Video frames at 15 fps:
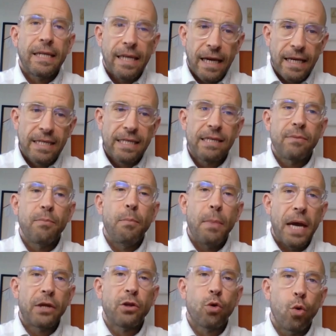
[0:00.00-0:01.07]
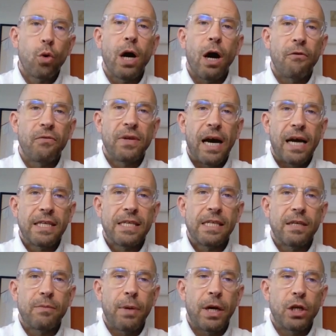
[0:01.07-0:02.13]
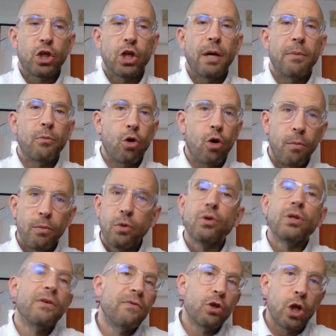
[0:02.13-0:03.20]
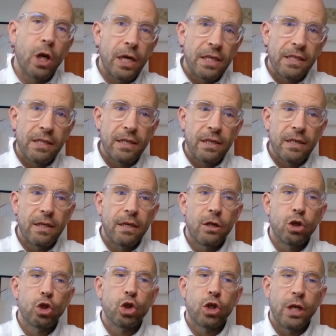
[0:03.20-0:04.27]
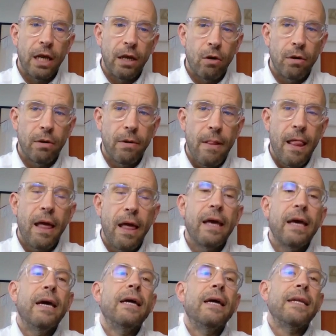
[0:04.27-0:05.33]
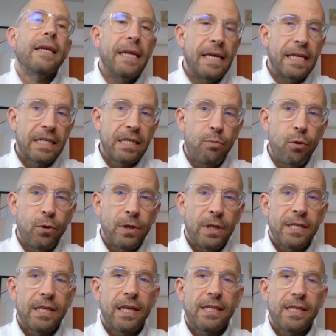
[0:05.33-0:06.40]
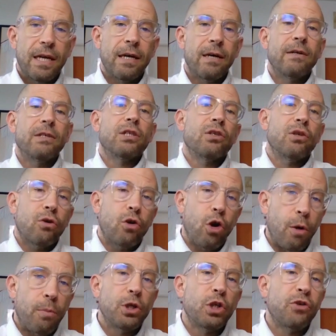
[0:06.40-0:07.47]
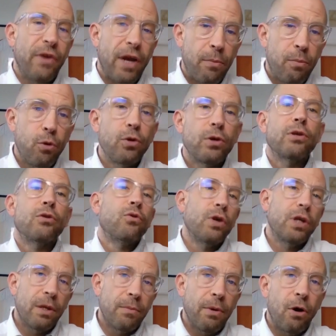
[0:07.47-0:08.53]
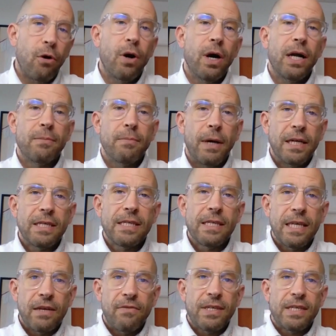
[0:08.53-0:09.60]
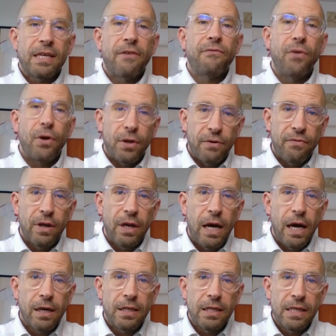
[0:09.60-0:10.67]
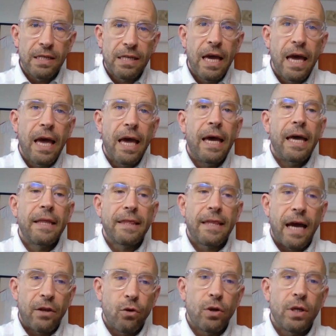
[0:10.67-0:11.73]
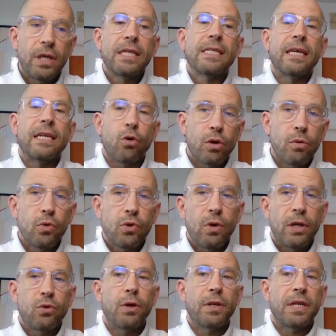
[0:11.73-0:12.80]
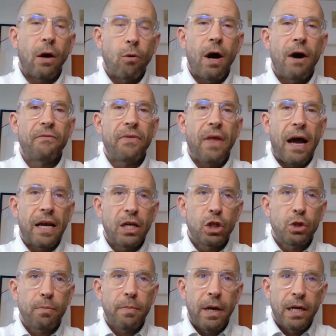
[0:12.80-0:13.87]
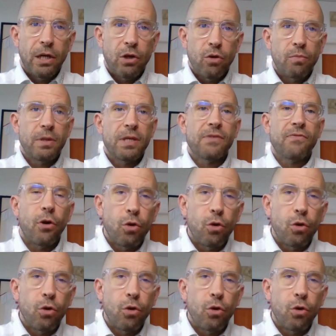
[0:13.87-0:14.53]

dass mehr Druck auf die einzelnen Bandscheiben kommt und die verschleißen dann schneller. Der nächste Punkt ist, dass der Körperschwerpunkt durch den Bauch halt meistens etwas nach vorne verlagert ist. Dadurch ist dann die Rückenmuskulatur dauerhaft angespannt, um das